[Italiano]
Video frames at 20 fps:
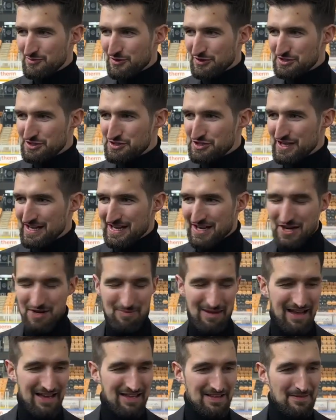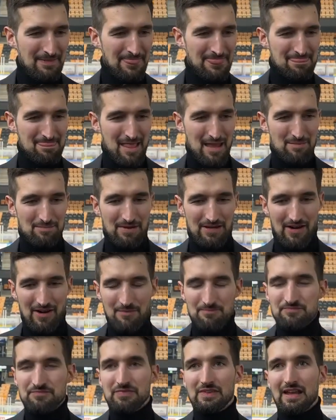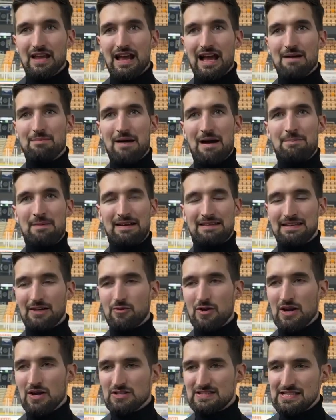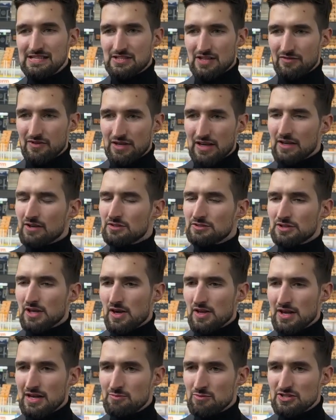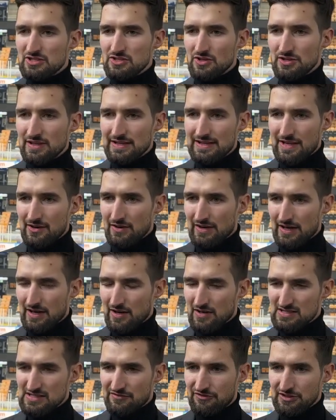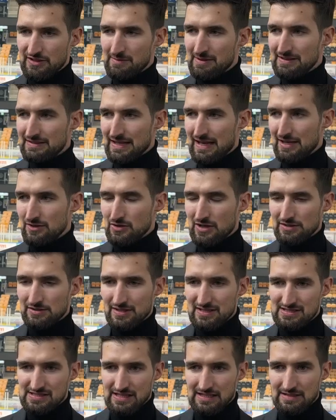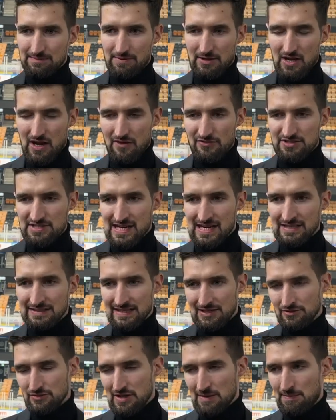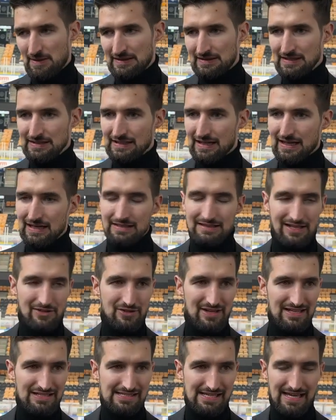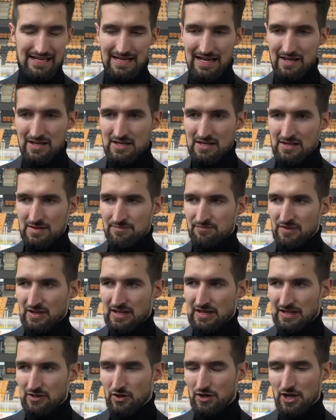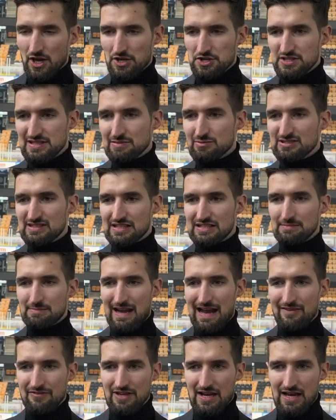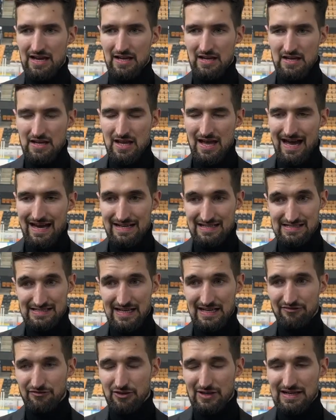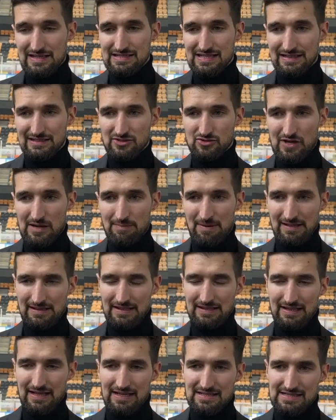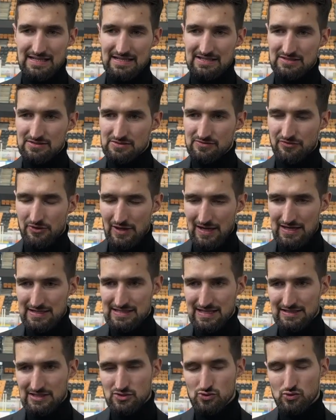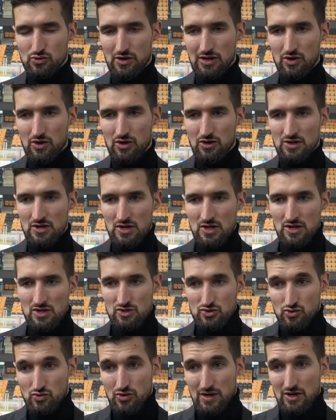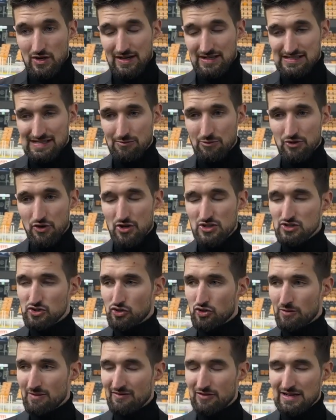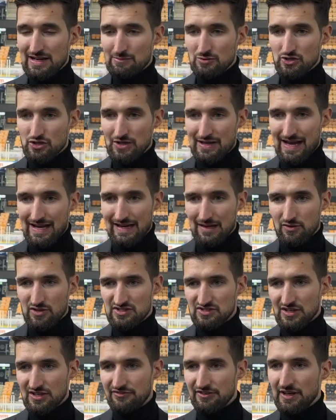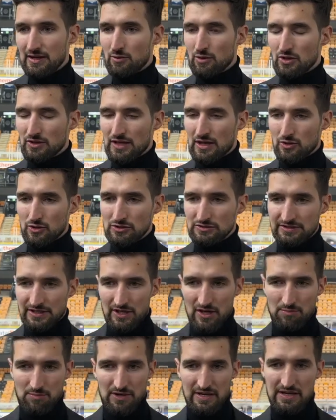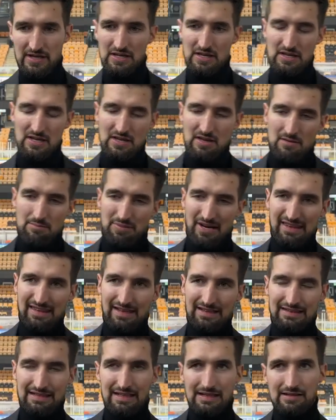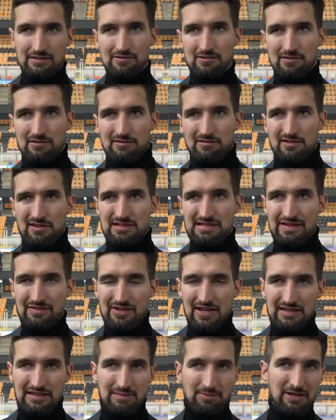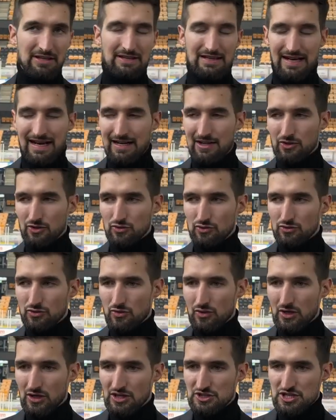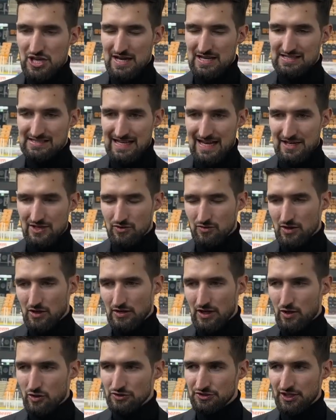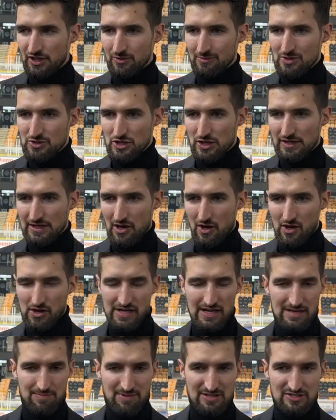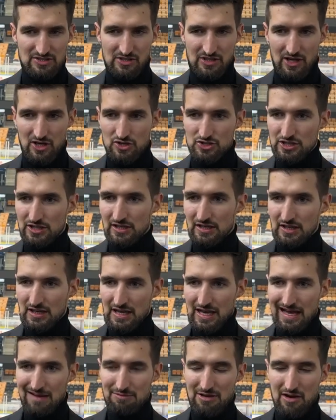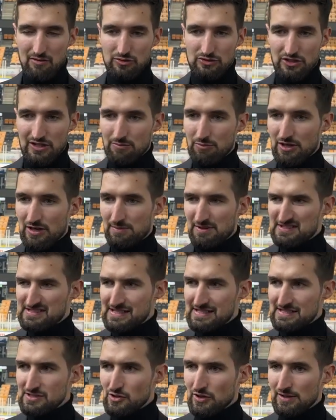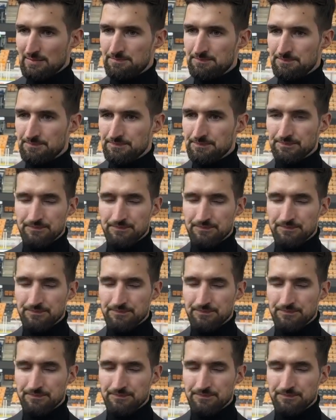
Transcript: forse c'era, no? ma però a, a, parte quello sì, trovo che il controllo delle emozioni è chiaro che è una cosa fondamentale durante una serie di playoff, sia all'interno di una partita che all'interno della serie e credo che oggi siamo stati bravi a, a restare focalizzati sulla partita, a restare focalizzati su quello, su quello, che siamo noi, su come vogliamo giocare e questo alla fine è quello che conta, no? poi prenderti, non serve a niente prenderti a carico di tutto quello che c'è all'esterno, quello che conta è come giochi a hockey e penso che oggi abbiamo avuto una buona prestazione